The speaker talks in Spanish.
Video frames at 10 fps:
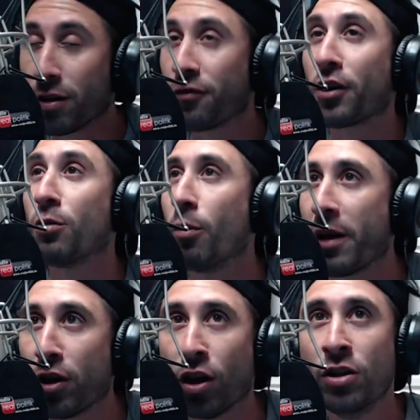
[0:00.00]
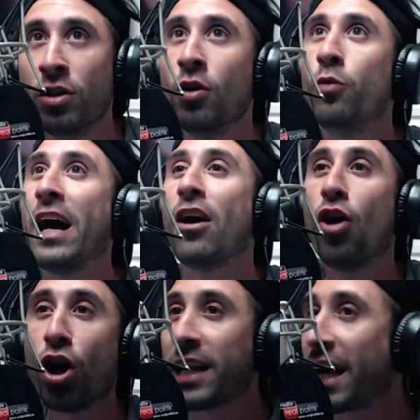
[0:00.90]
Fue como medio unas
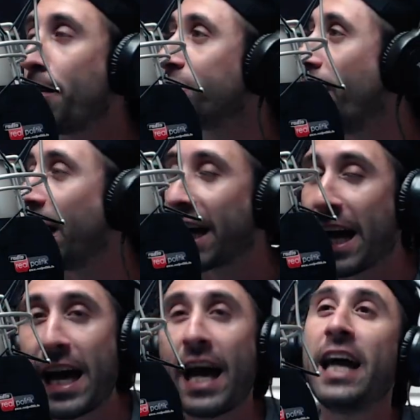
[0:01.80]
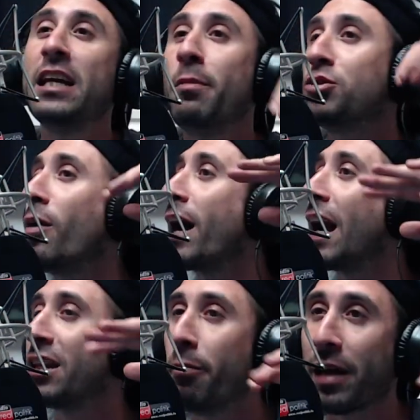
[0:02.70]
gotas que empezaron a caer y empezó a bajar la
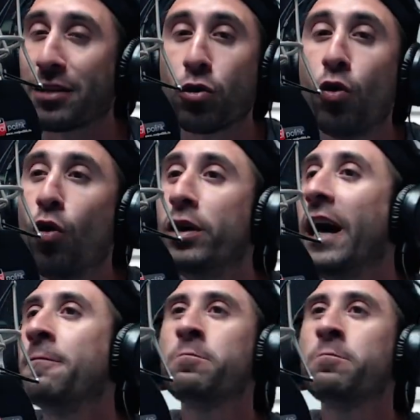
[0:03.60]
temperatura.